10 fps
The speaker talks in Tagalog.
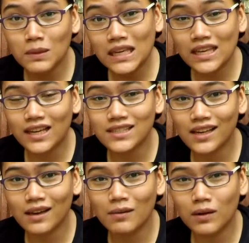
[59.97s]
pee
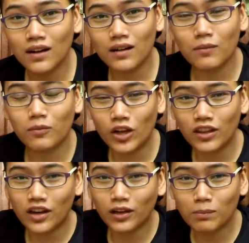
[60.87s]
kasi uh,
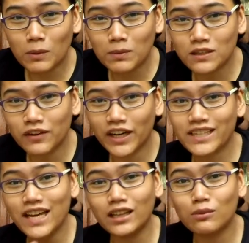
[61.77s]
when they are puppies, very
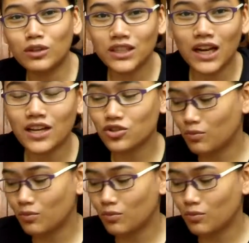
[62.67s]
excitable sila.